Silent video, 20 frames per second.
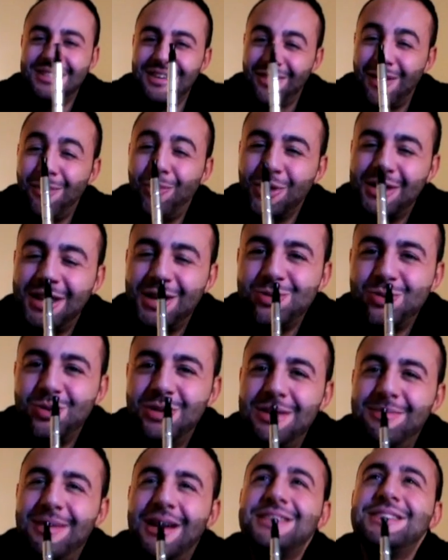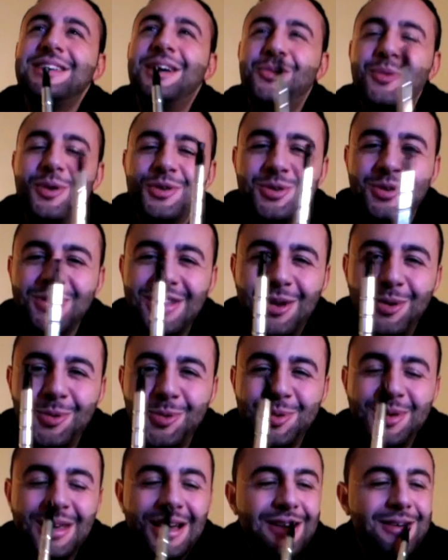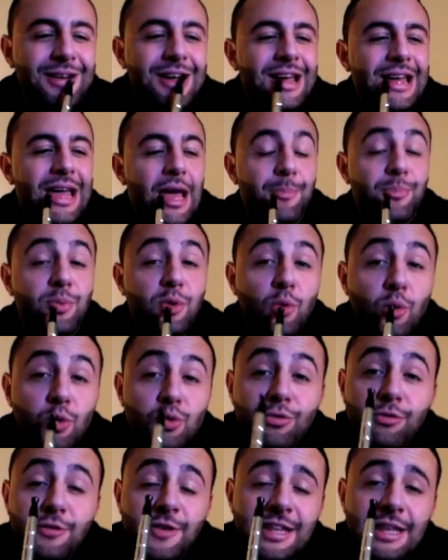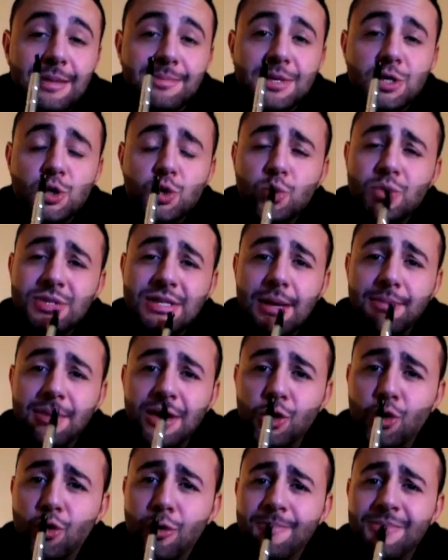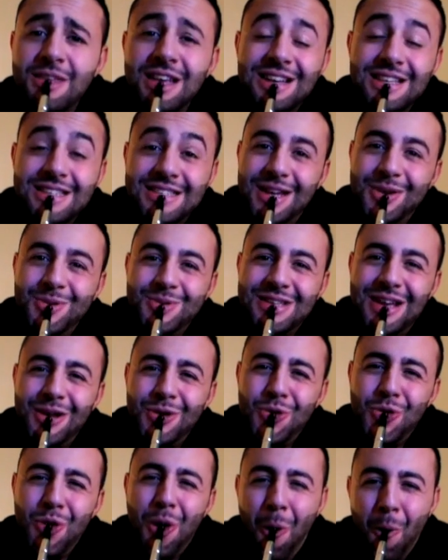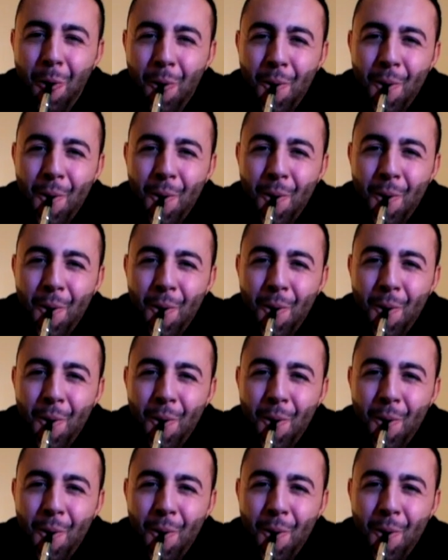C'est vraiment très joli. Merci à toi, Jordan, en tout cas. Et puis on vous fait des bisous. On se dit à bientôt. Salut, salut.